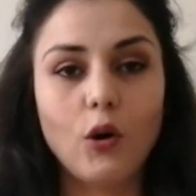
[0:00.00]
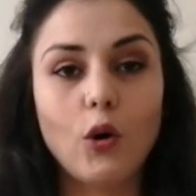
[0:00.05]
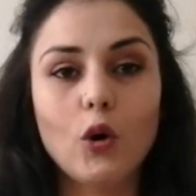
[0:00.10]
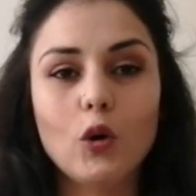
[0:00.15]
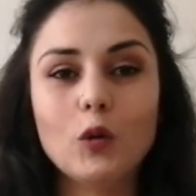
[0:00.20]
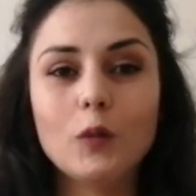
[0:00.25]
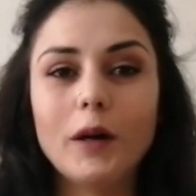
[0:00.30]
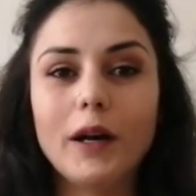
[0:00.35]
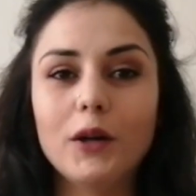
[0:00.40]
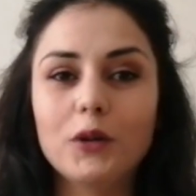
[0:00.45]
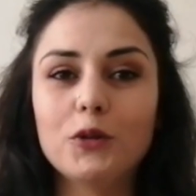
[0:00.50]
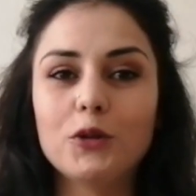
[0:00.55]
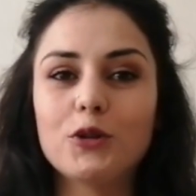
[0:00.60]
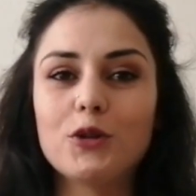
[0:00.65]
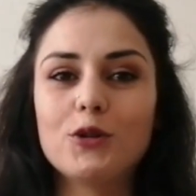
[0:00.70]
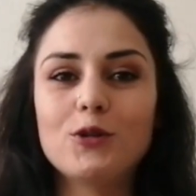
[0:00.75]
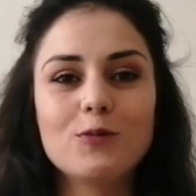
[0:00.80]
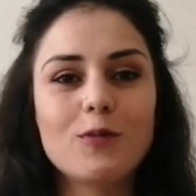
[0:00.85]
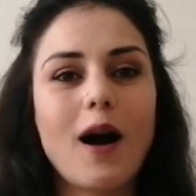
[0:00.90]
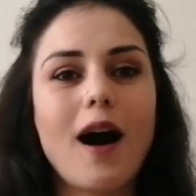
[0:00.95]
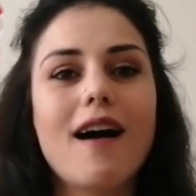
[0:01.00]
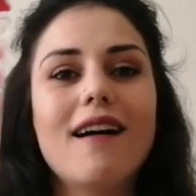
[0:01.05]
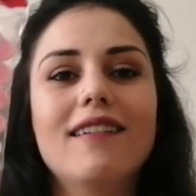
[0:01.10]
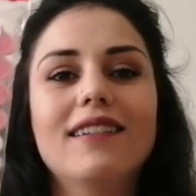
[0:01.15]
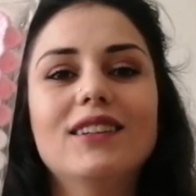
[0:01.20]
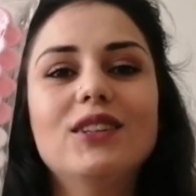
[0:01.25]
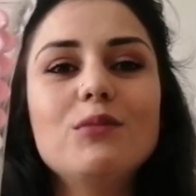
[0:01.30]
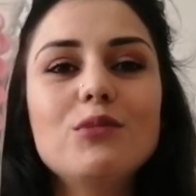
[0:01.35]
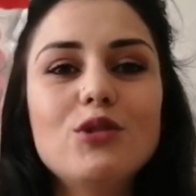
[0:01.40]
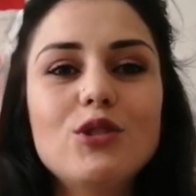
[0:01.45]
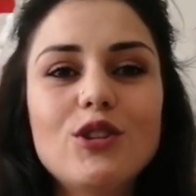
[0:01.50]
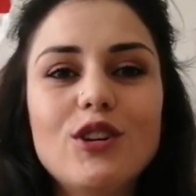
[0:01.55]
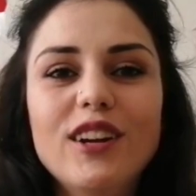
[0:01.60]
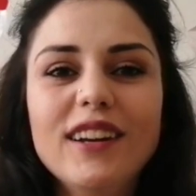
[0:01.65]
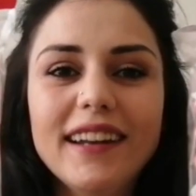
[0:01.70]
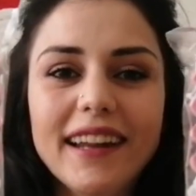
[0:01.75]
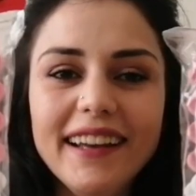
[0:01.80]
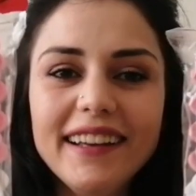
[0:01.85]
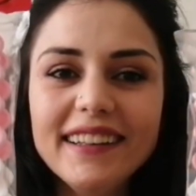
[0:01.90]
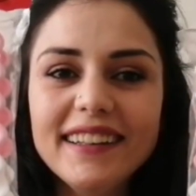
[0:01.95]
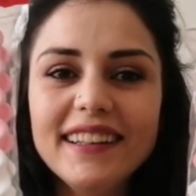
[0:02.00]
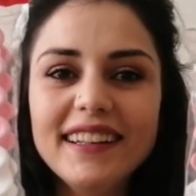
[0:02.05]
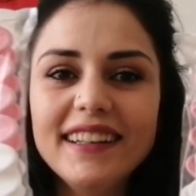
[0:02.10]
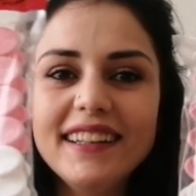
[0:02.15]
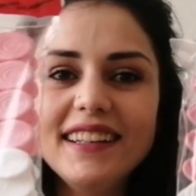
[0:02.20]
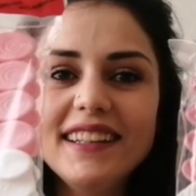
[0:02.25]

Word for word: Olmayan ürünümü aldım. Şöyle